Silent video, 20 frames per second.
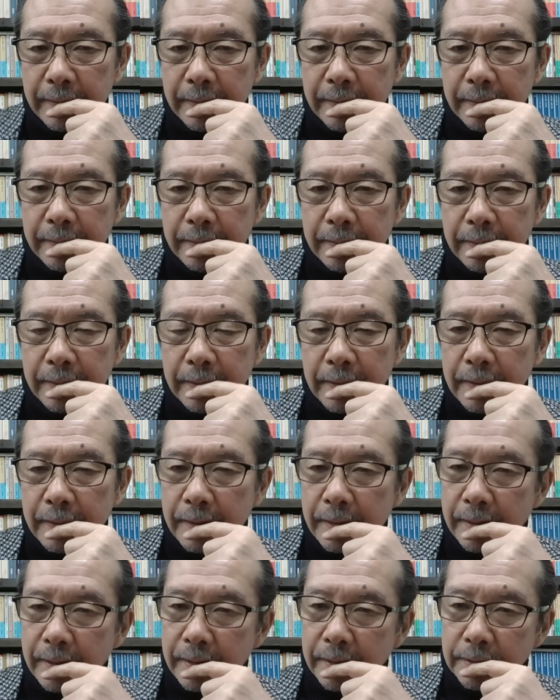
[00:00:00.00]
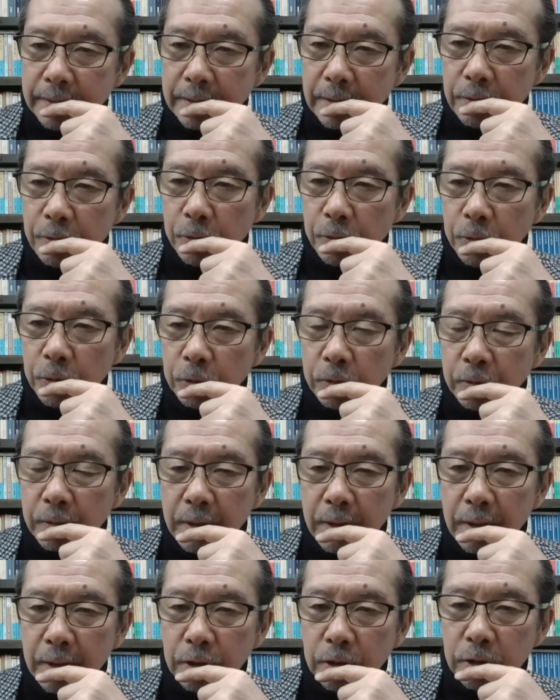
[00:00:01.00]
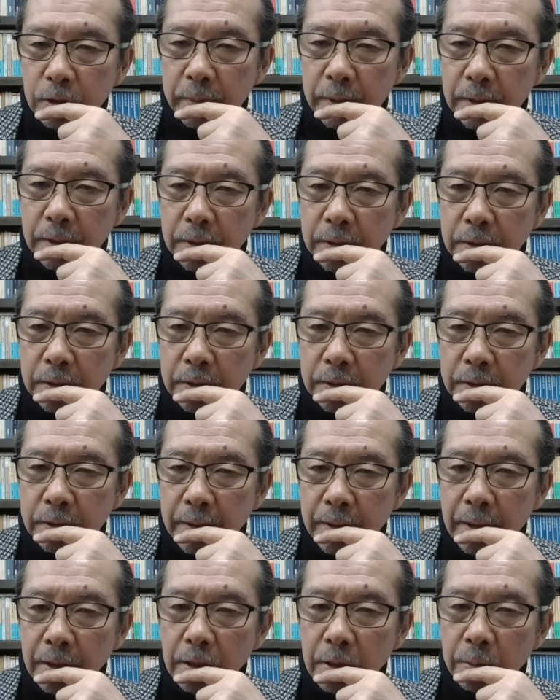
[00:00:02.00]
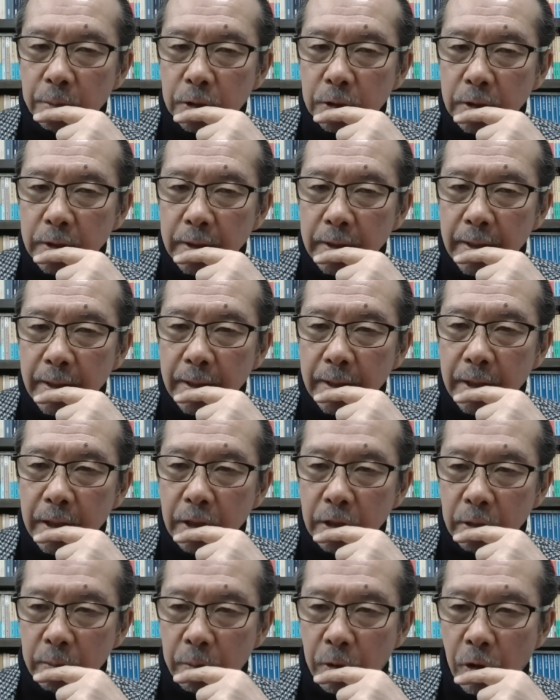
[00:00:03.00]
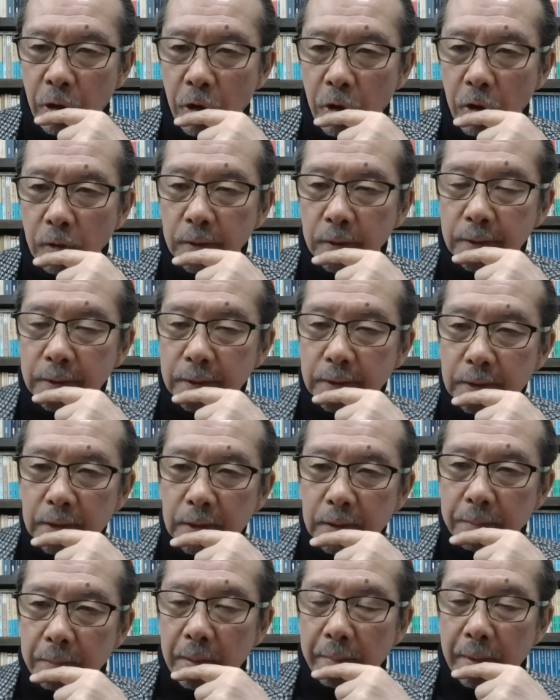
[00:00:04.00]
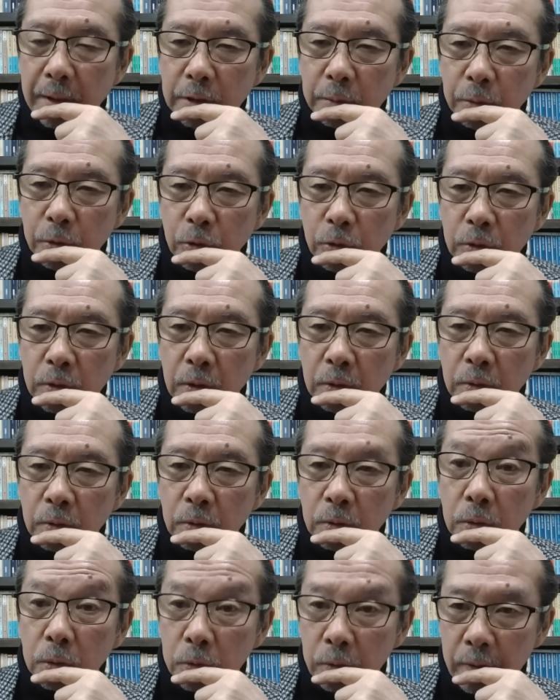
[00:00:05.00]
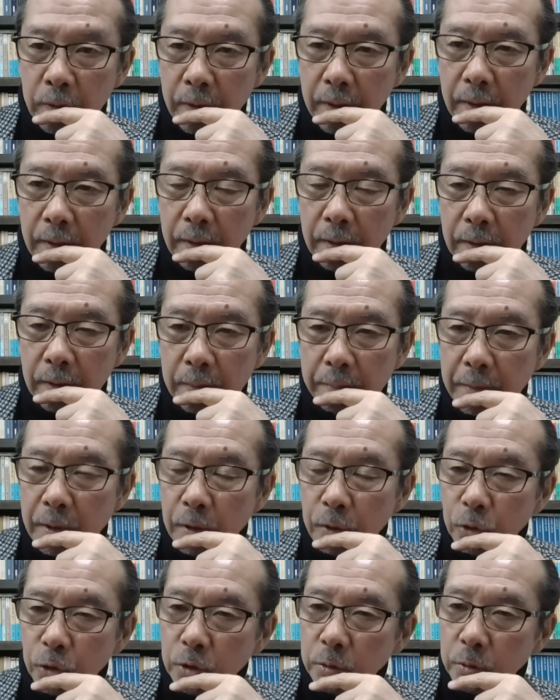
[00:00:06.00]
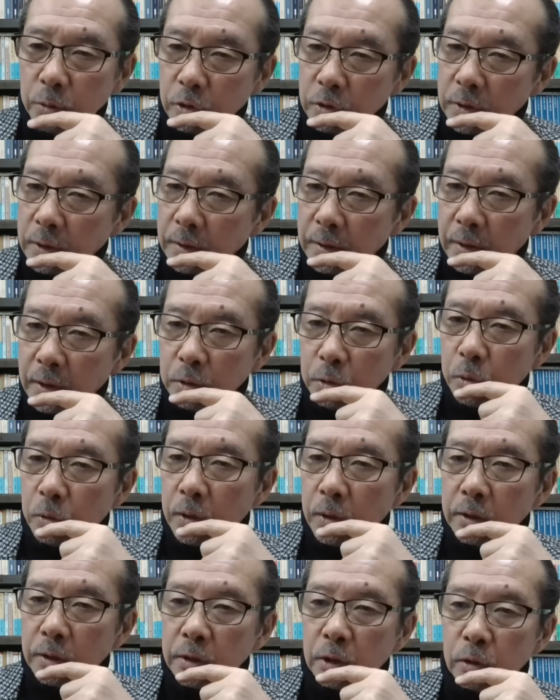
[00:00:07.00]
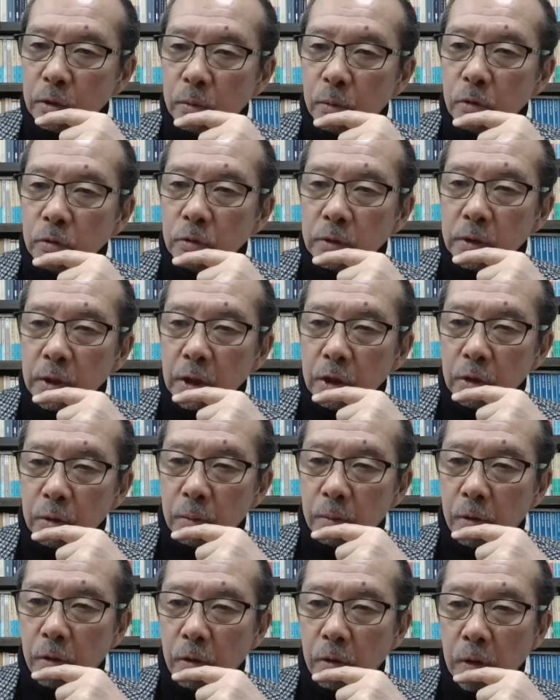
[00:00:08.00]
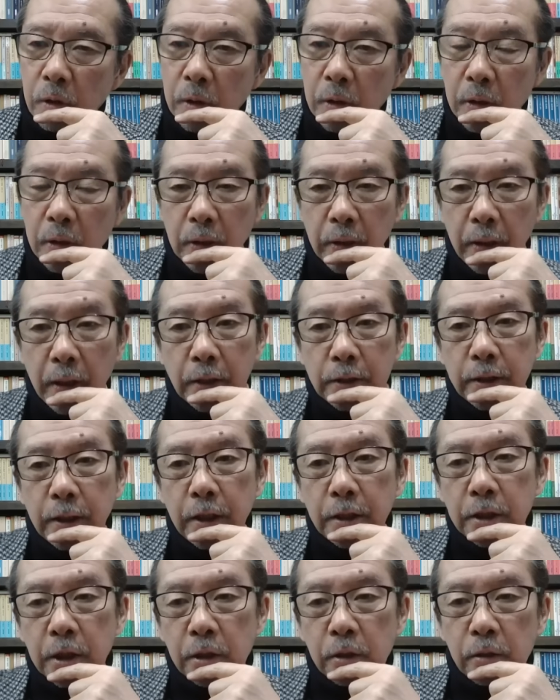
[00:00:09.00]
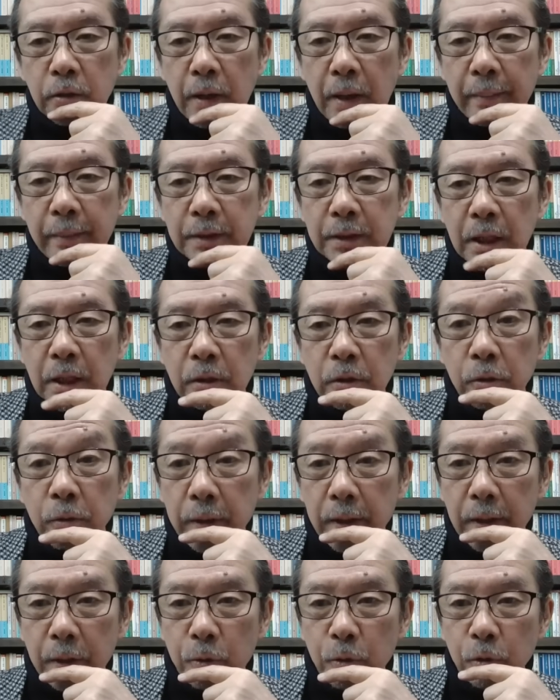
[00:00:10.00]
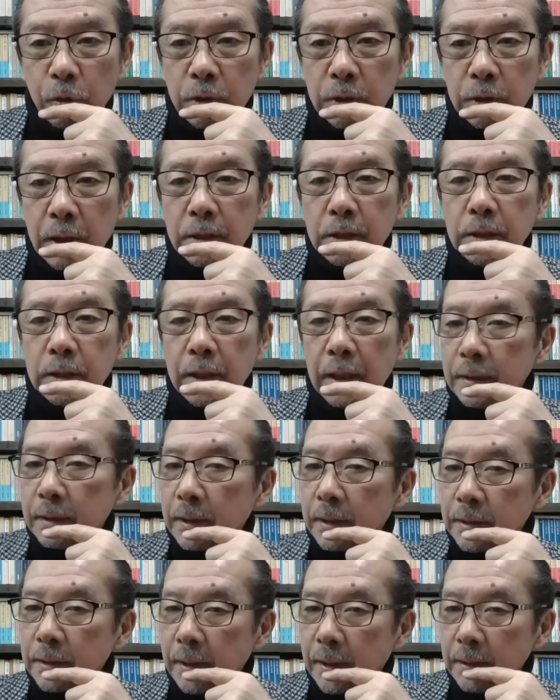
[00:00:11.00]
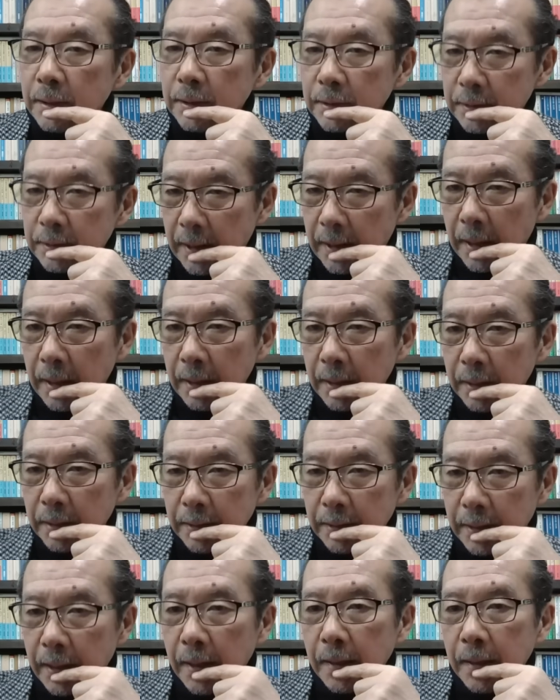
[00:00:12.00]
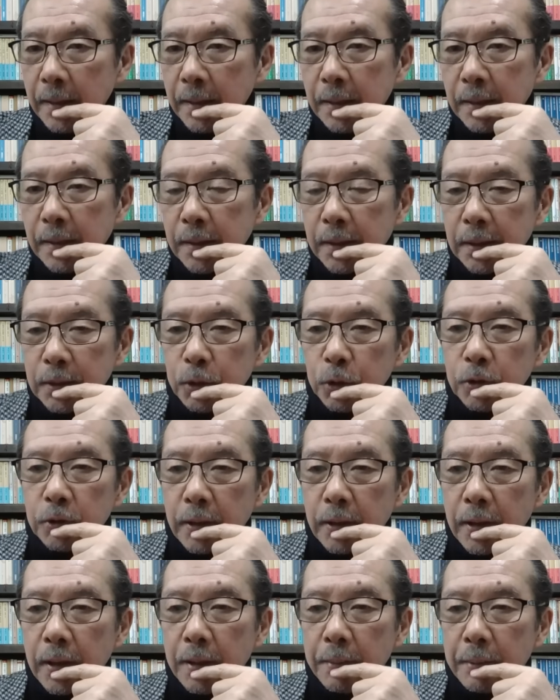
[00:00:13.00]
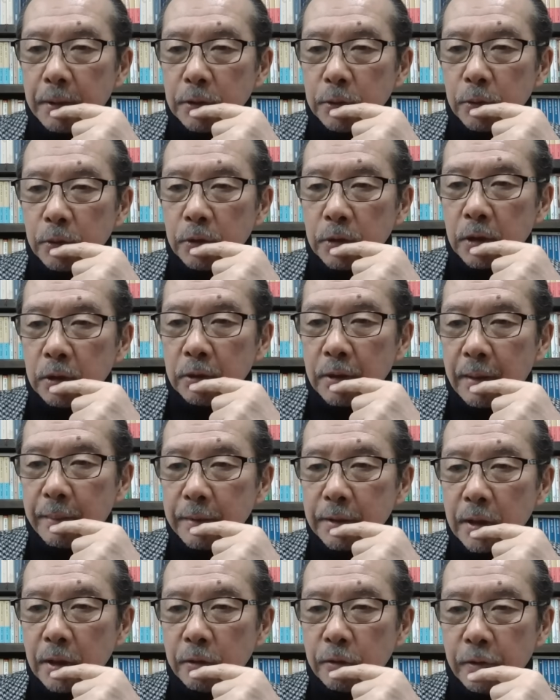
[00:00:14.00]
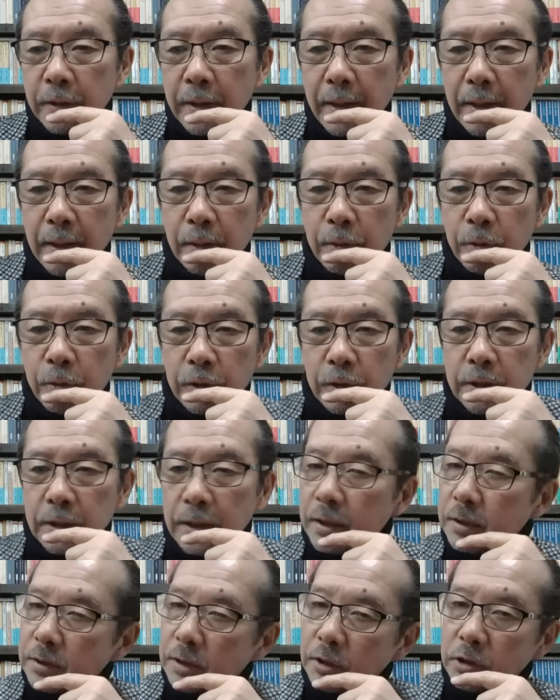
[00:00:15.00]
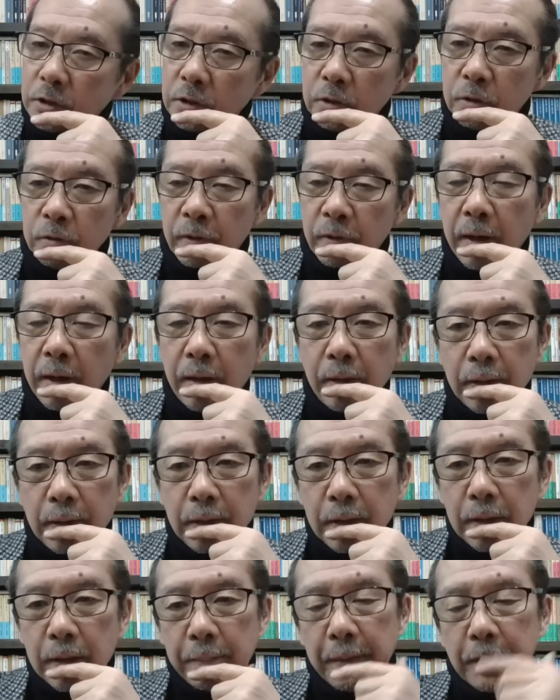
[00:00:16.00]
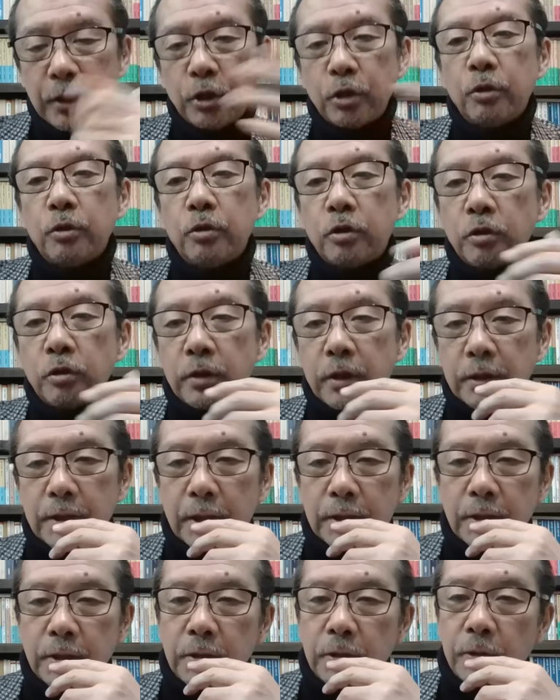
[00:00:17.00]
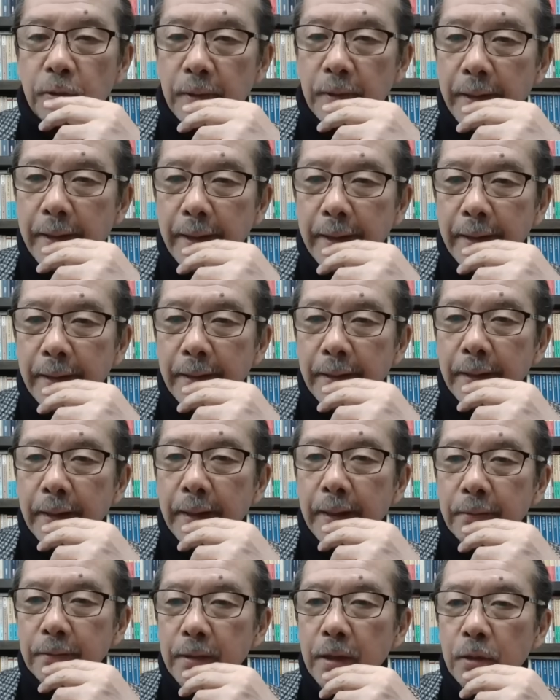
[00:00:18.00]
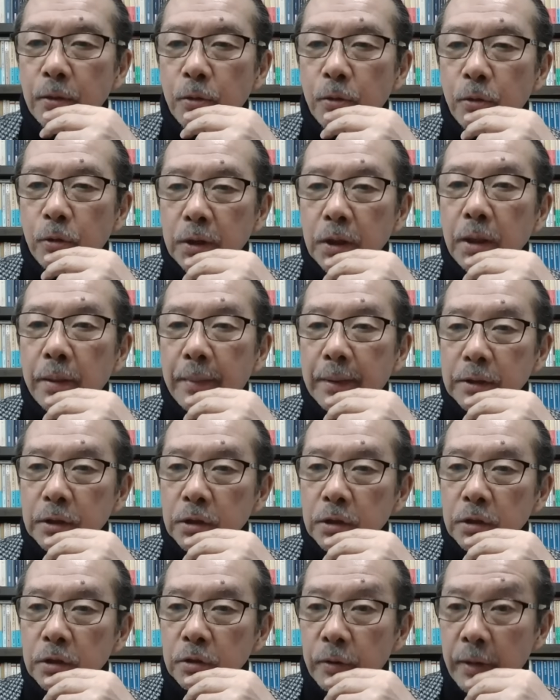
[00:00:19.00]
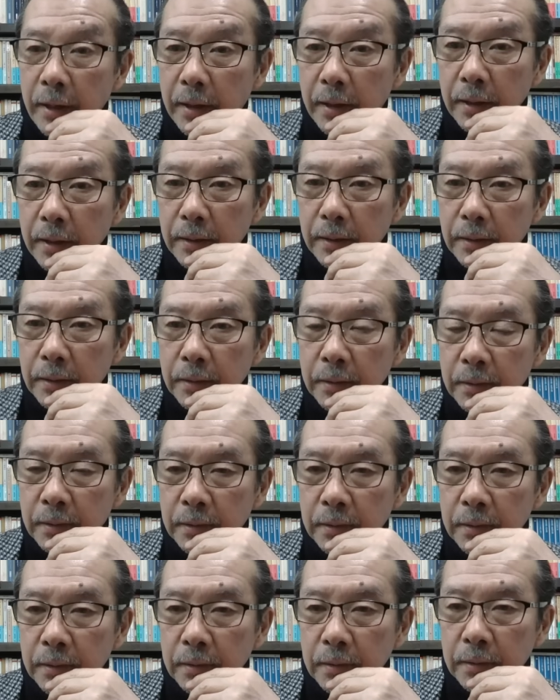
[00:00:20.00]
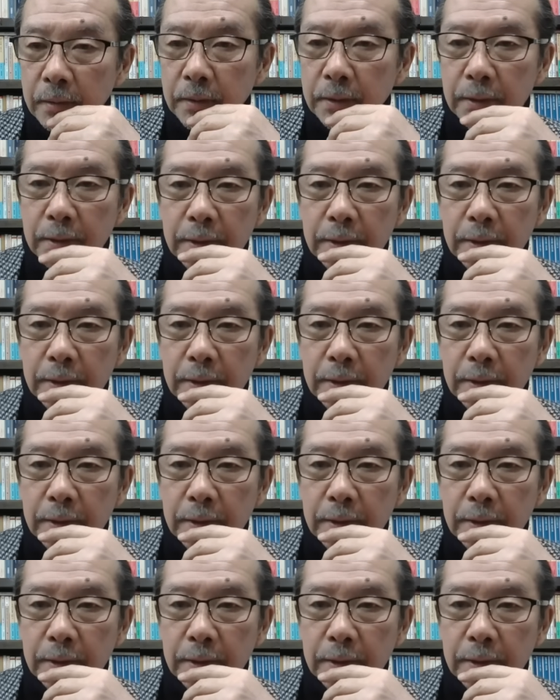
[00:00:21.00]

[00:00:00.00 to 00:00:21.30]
これはね、しかしこういうことはね、言うべきじゃないかもしれないけれども、まあ、松本さんというとね、まあ、吉本全体がそうなんだと思うんだけども、ね、生前の安倍さんとね、こう、親しかったじゃないですか。ね。そしてね、松本さんと安倍さんのね、この記念写真っていうかな、まあ、一緒に写ってる写真とかね、あの、結構出てますよね。うん。